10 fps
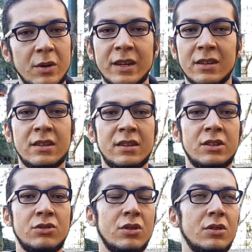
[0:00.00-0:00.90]
kameralılara
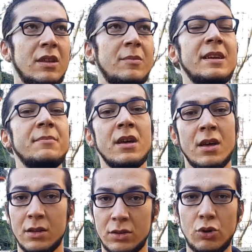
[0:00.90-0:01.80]
gidiyor. Ne bileyim
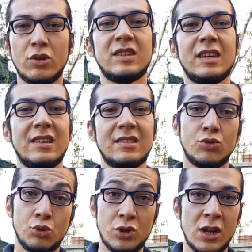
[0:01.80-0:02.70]
Note
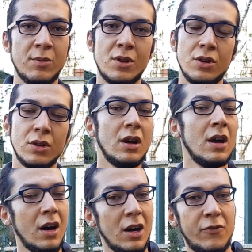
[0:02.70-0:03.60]
8 düşünebiliyor.
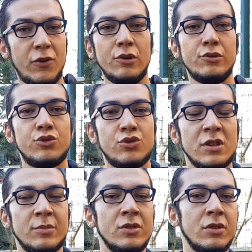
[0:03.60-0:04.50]
iPhone 10
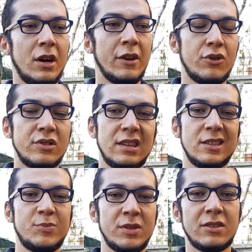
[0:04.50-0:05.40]
düşünebiliyor. iPhone
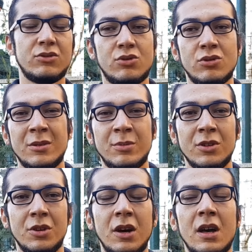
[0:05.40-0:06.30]
8 Plus
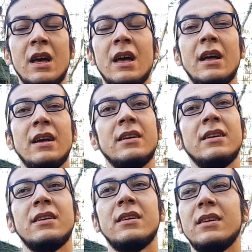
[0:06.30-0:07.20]
düşünebiliyor
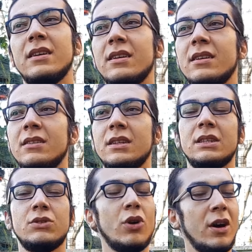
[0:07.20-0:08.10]

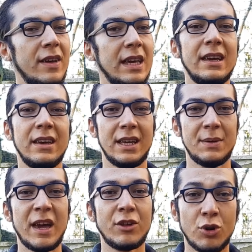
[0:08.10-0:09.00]
e, Huawei
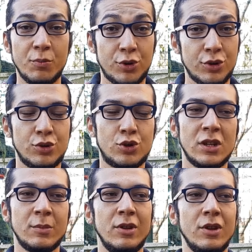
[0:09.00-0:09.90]
Mate 10 Pro
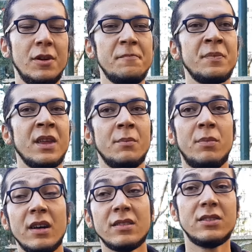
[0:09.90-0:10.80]
düşünebiliyor.
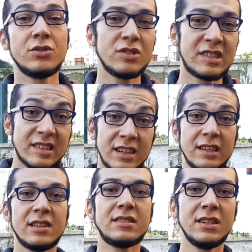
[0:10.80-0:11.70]
Bazıları diyor ses
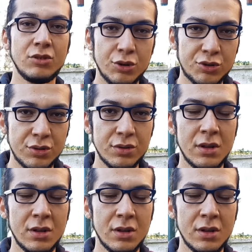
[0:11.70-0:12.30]
kalitesi iyi olsun.